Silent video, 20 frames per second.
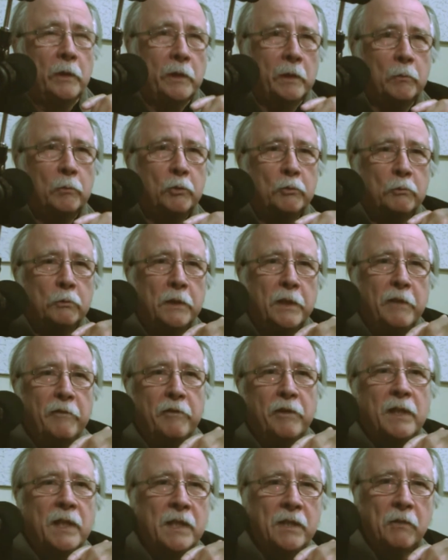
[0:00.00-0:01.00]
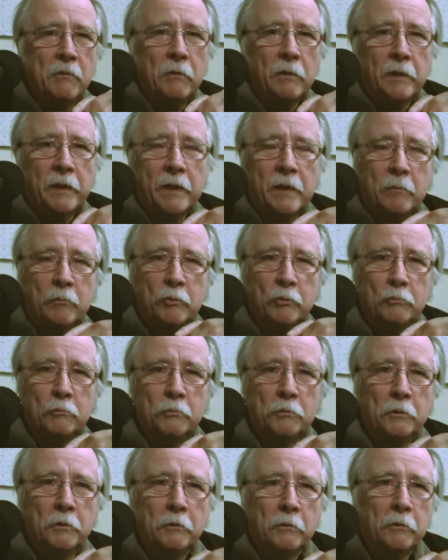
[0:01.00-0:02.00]
Oui, il y a beaucoup de définitions et il y a
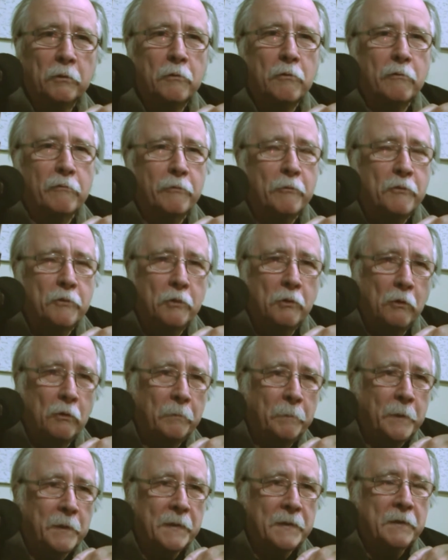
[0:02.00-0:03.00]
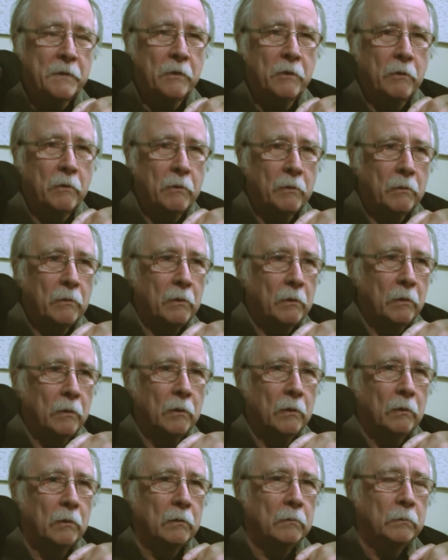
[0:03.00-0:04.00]
beaucoup de confusion parce que
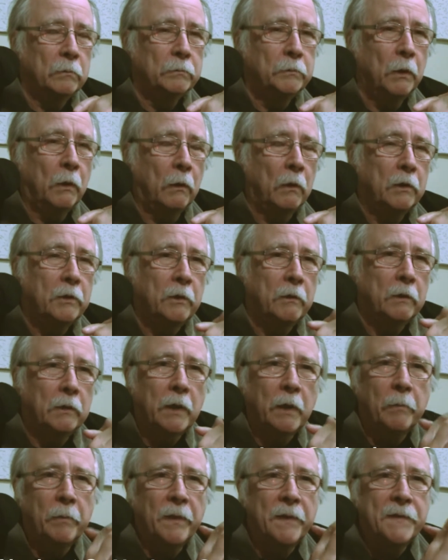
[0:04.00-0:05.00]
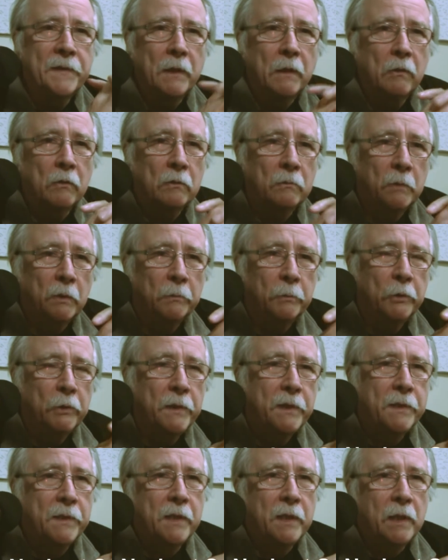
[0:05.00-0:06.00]
euh, dans le temps, on appelait ça le roman
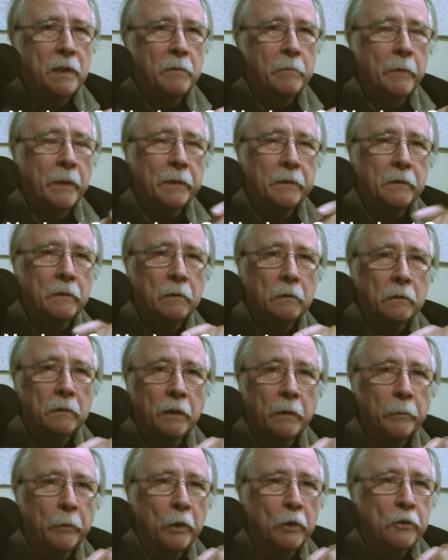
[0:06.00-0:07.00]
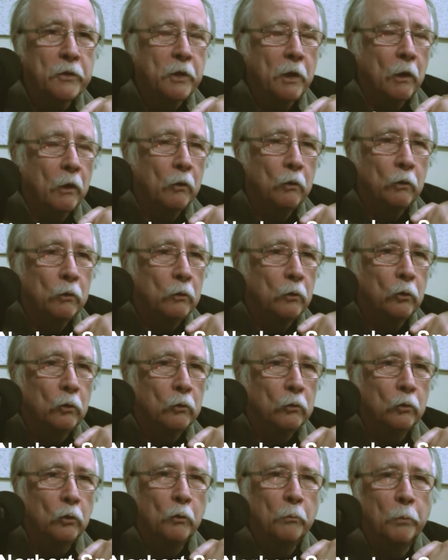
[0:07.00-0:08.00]
policier. Maintenant, on appelle ça
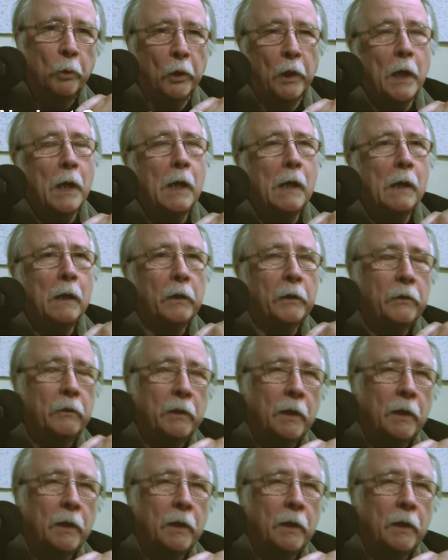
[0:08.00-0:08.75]
le, polar.